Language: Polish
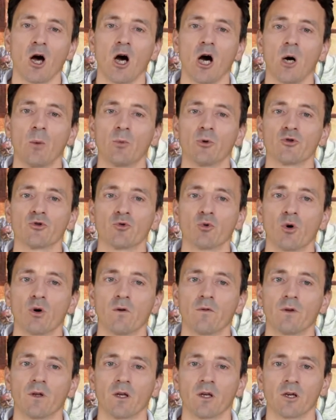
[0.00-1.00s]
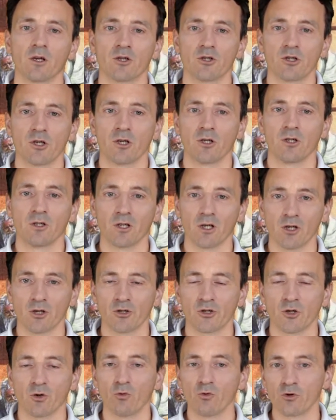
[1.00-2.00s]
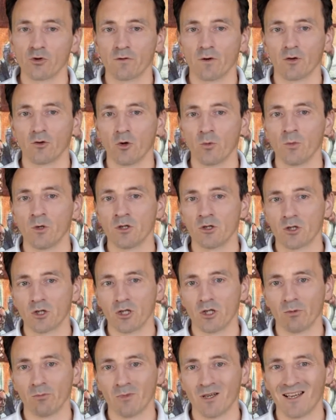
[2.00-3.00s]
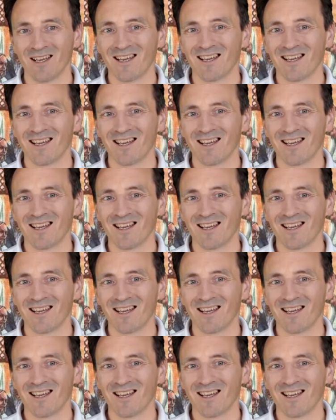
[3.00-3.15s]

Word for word: apostołowie chcieli także uświadomić im